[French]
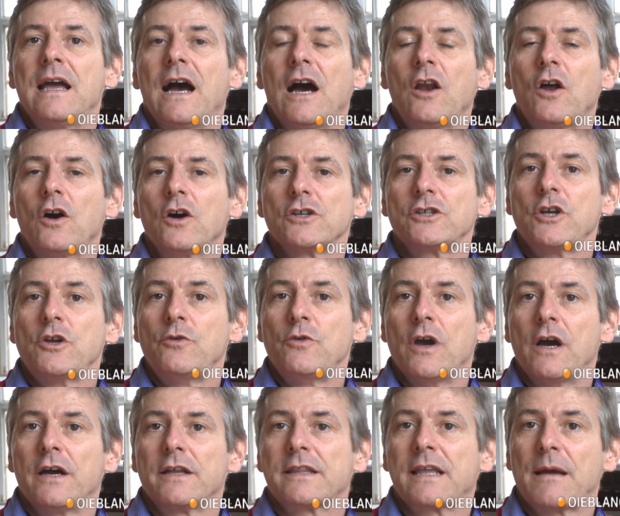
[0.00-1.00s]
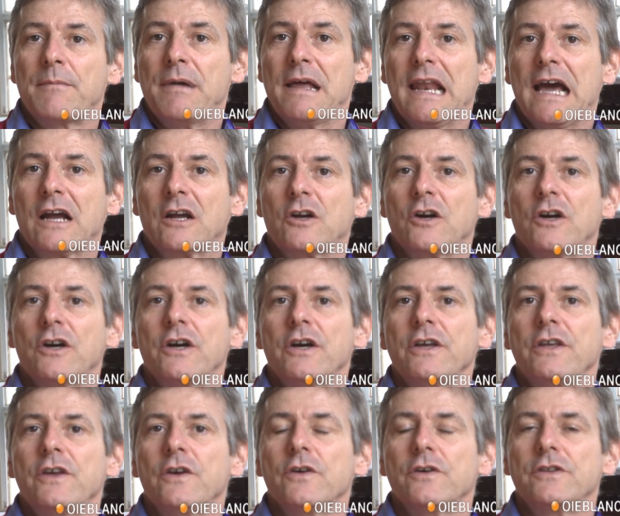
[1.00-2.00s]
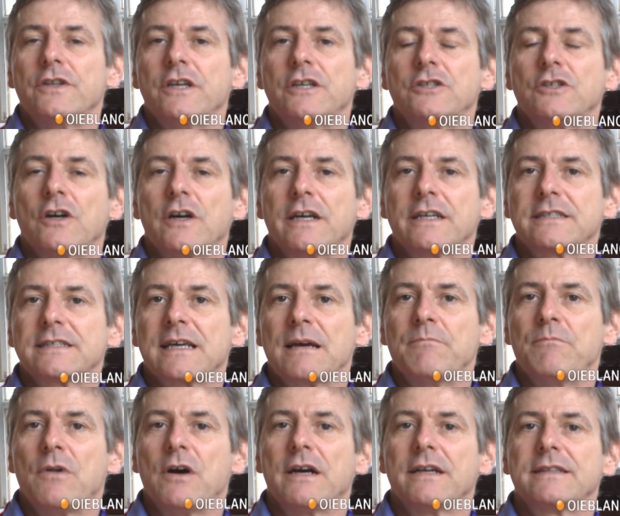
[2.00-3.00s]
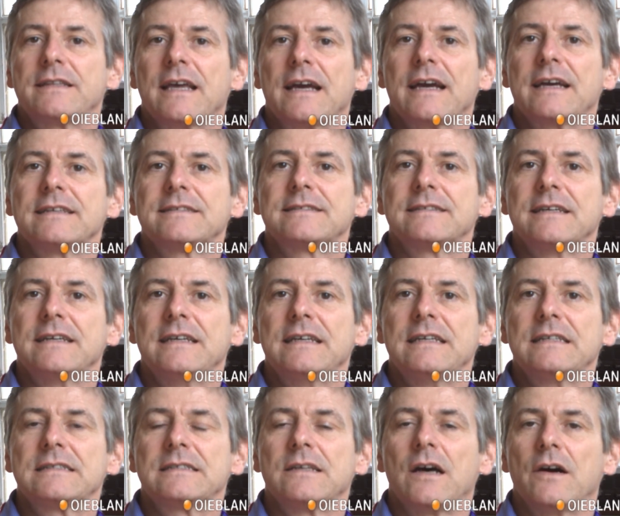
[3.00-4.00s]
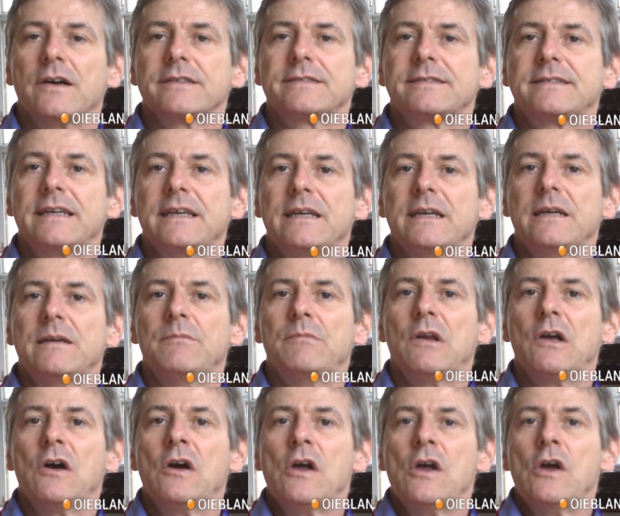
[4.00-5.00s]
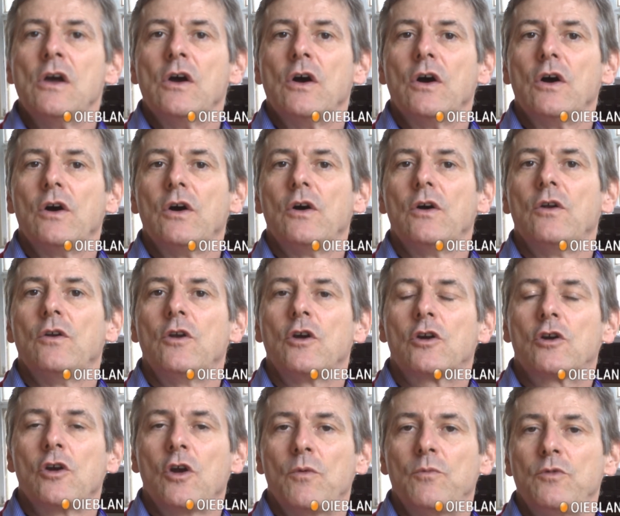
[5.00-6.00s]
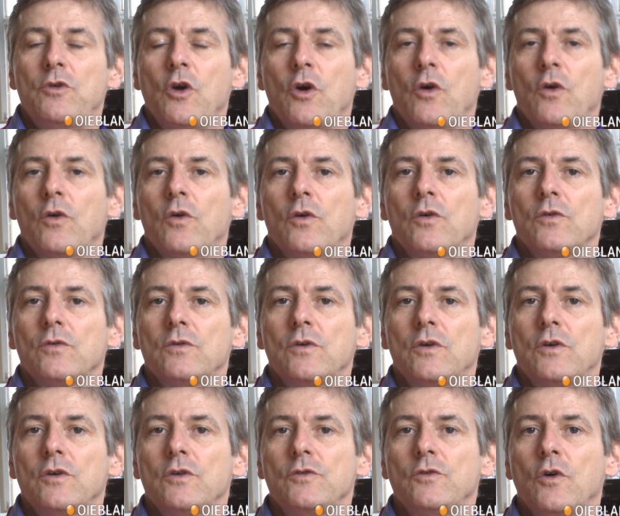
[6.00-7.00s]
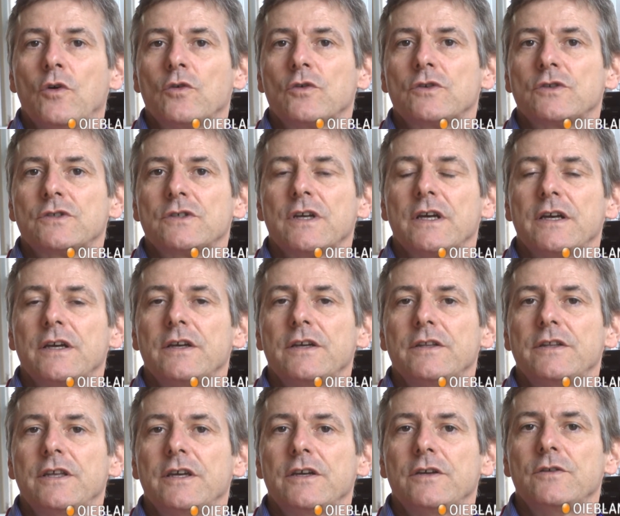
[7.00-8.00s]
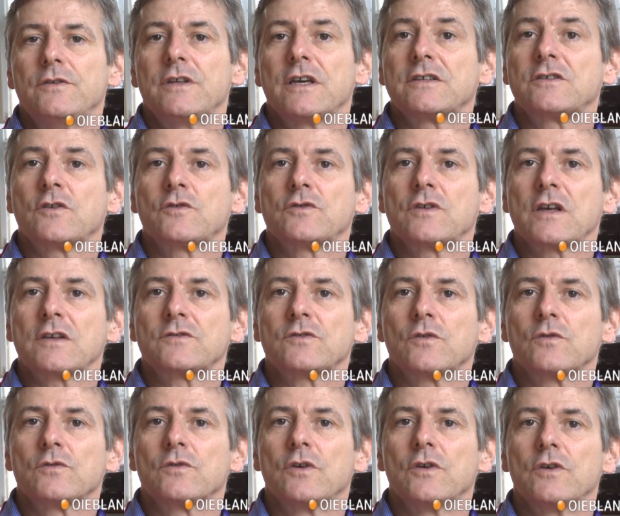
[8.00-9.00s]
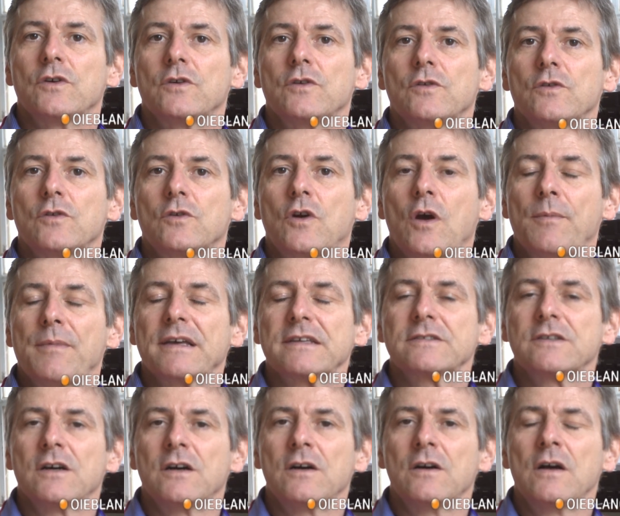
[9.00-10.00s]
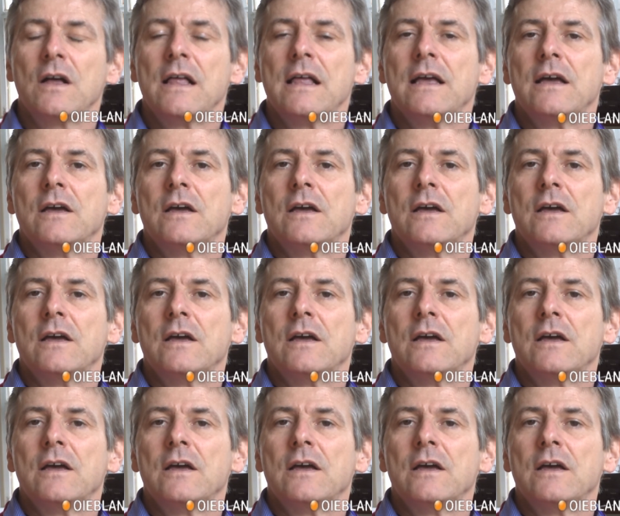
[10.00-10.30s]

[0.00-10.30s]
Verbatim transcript: Alors, j'ai eu un très bel accueil, des gens extrêmement intéressés, sensibles. le Club Lyon, donc, c'est une association de commerçants.